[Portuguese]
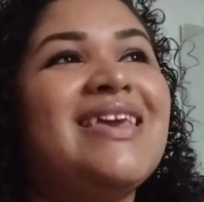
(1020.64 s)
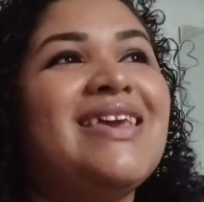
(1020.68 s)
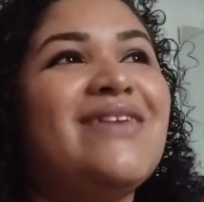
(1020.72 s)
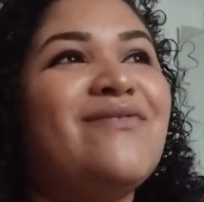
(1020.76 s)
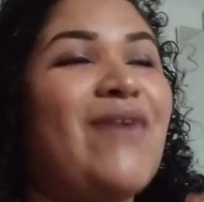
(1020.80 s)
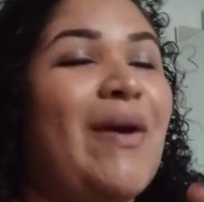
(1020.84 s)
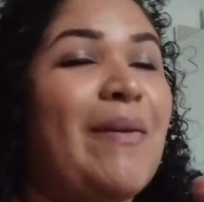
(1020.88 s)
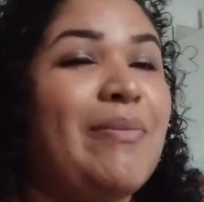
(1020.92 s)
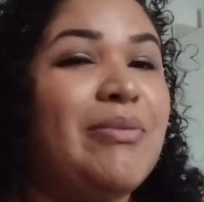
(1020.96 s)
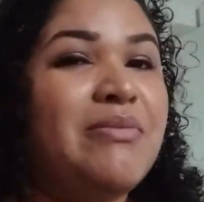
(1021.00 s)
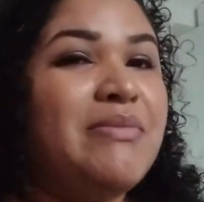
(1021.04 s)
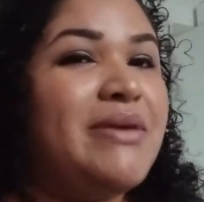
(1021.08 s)

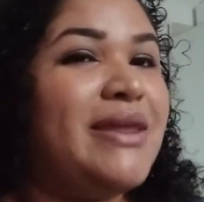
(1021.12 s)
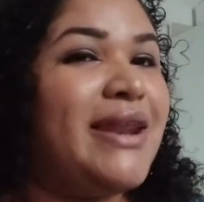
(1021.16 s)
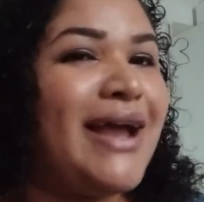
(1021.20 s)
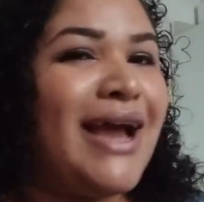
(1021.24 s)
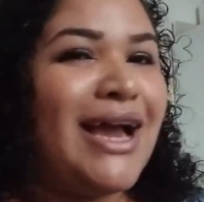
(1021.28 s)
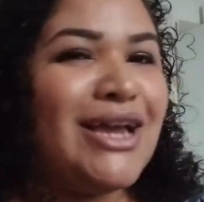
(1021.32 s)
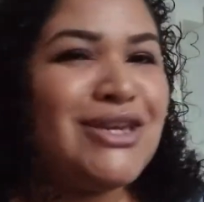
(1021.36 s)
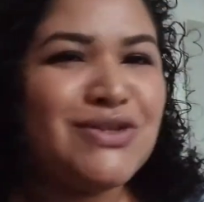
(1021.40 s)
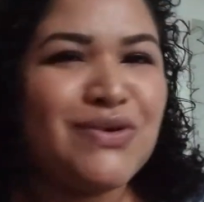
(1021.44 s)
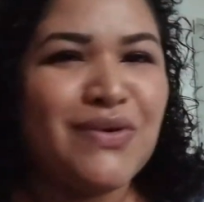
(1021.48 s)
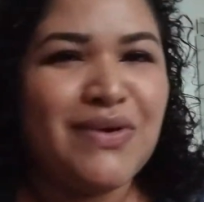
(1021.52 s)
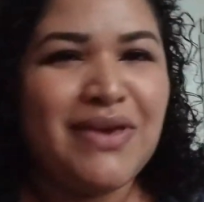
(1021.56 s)
Foi a primeira
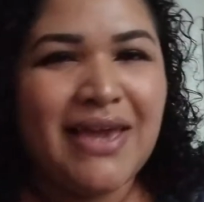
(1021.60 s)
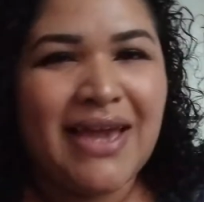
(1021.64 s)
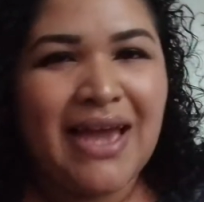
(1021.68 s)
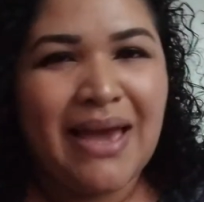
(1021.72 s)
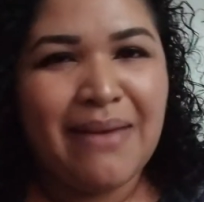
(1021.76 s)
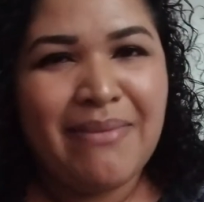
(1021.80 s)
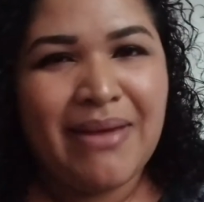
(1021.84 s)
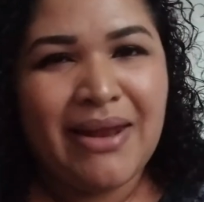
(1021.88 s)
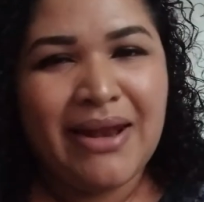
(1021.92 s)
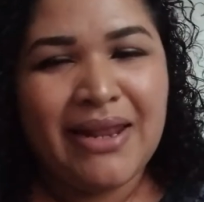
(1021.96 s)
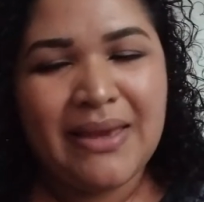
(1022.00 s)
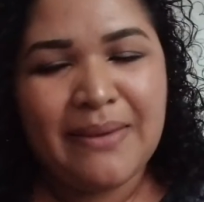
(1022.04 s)
cachorrinha que
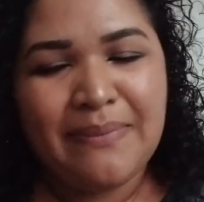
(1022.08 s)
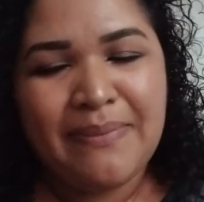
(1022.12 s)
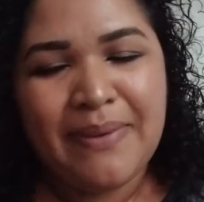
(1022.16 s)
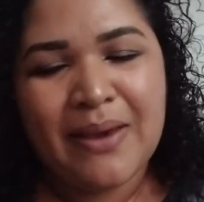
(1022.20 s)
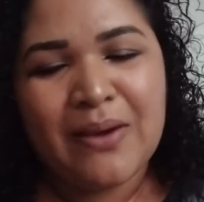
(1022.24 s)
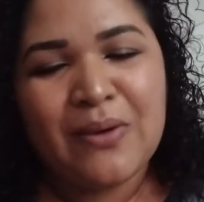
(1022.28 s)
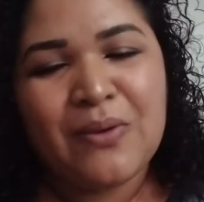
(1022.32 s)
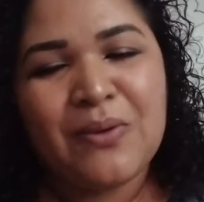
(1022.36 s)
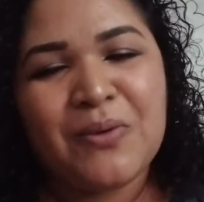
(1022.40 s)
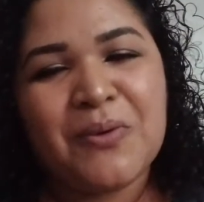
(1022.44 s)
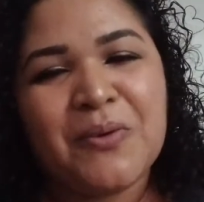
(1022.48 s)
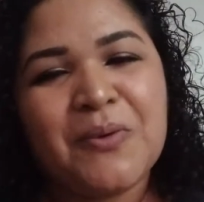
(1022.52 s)
a Belinha
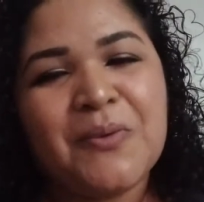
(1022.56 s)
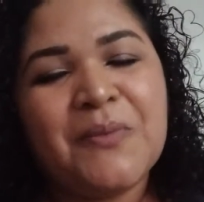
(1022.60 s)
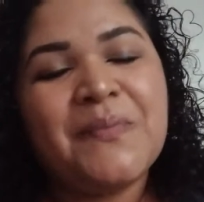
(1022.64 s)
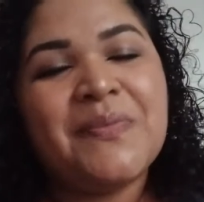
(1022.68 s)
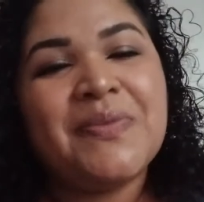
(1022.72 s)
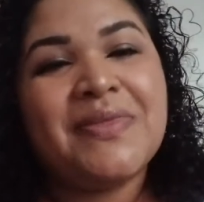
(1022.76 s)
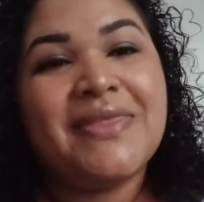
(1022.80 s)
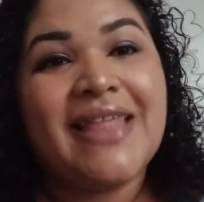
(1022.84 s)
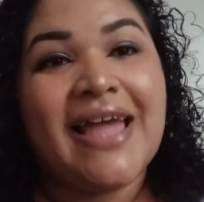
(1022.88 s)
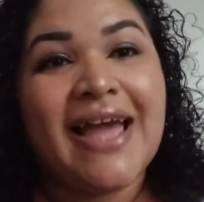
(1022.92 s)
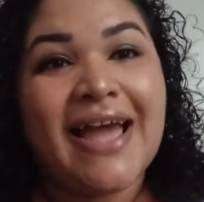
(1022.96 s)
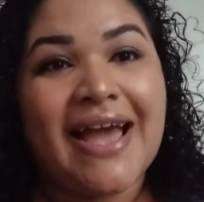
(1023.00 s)
pegou
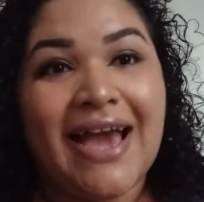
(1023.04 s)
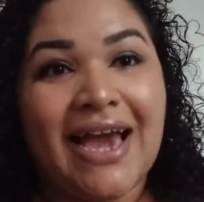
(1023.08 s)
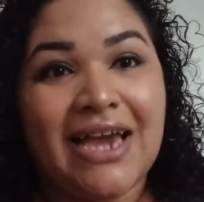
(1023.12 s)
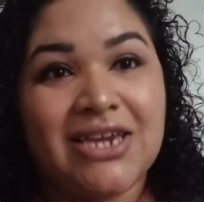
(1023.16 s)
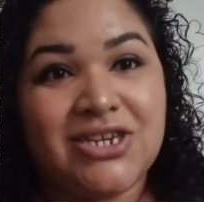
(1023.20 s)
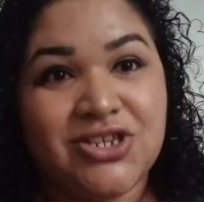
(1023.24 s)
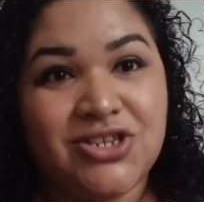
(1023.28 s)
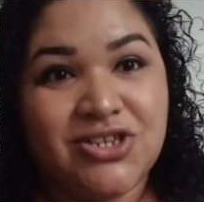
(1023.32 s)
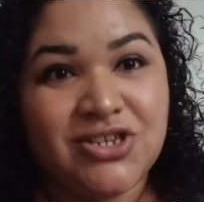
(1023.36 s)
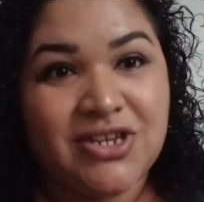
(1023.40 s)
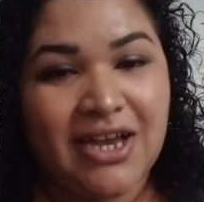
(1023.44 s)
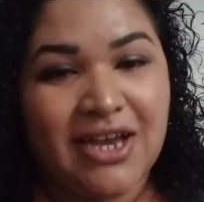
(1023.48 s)
da caixa de